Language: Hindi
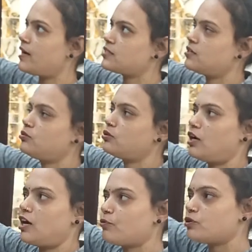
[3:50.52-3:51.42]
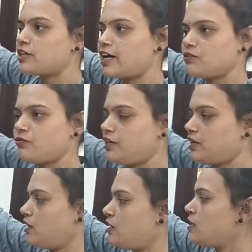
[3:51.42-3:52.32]
की बात करूं तो आपको सात
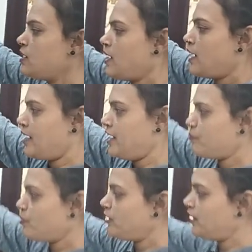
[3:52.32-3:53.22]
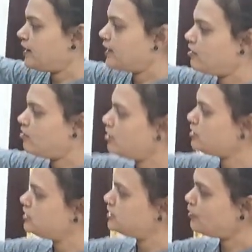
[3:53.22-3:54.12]
फीट की हाइट पे मिलेगा
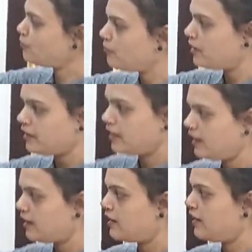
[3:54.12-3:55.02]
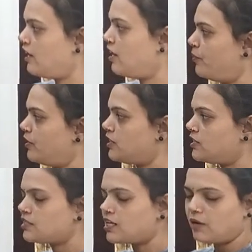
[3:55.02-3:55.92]
और जितना भी मटेरियल लगा है यहाँ
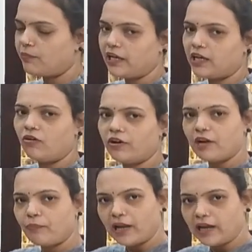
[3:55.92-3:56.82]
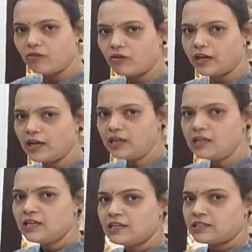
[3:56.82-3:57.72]
पर जैसे सानमाई का हो गया प्लाई हो
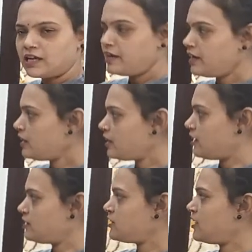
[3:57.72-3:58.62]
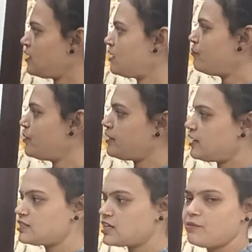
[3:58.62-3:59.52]
गया सारी अच्छा
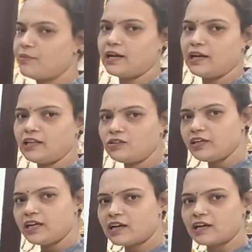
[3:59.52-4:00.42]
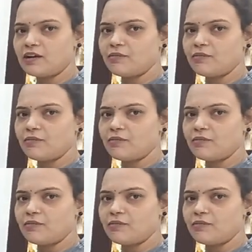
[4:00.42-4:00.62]
मटेरियल से ही बना है तो ये